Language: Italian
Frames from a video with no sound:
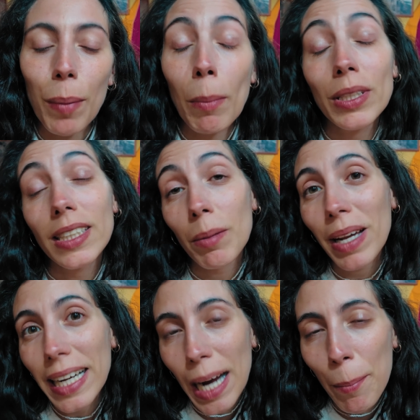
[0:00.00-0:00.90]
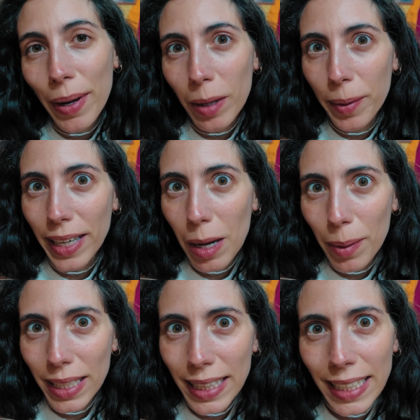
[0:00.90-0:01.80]
Dobbiamo sistemare il camper per la
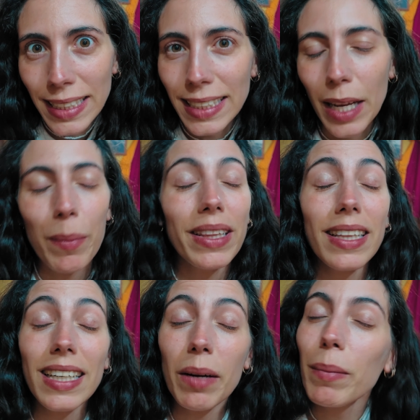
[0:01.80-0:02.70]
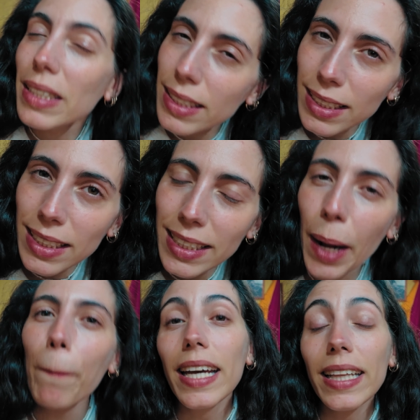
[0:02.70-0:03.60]
partenza, mettere la
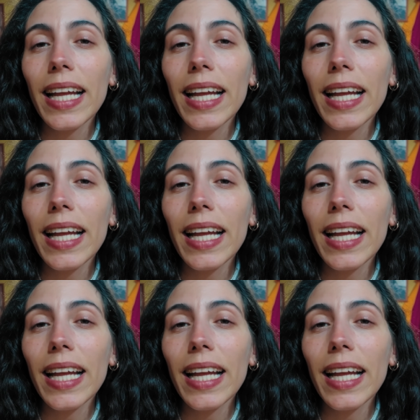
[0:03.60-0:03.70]
benzina e